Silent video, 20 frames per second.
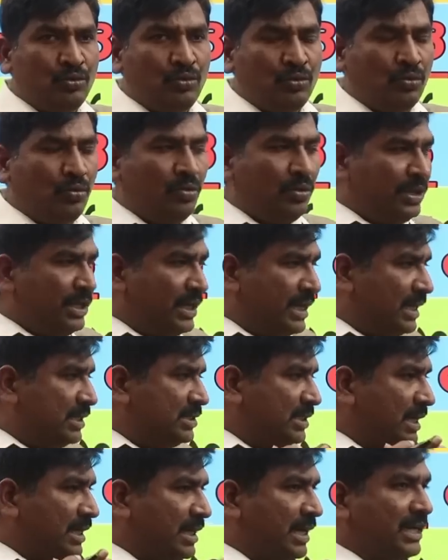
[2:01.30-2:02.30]
ముందు ఇక్కడ
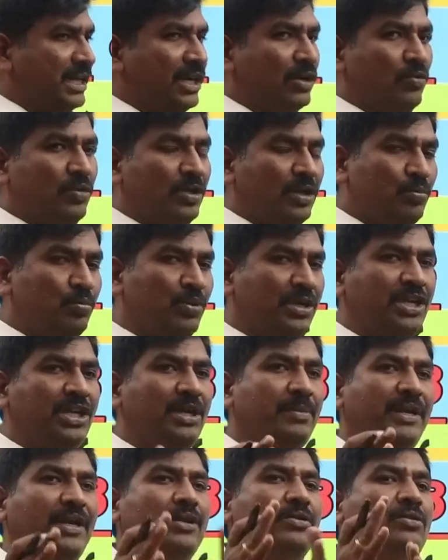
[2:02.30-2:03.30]
జరిగేటటువంటి
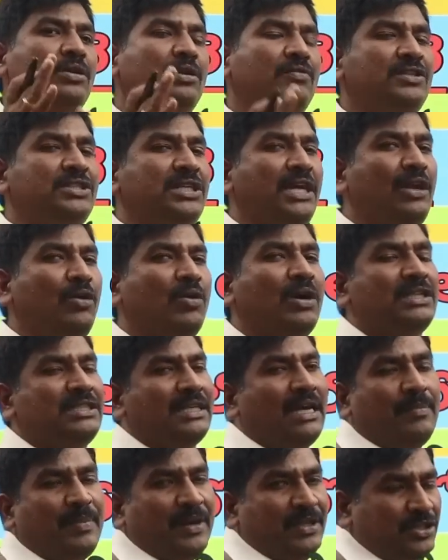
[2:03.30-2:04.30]
ముఖ్యమైనటువంటి విషయాలు
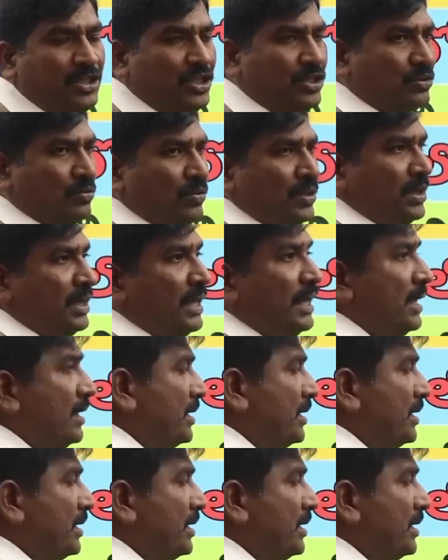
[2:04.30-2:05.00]
ఒక్కసారి పనిచేసుకోండి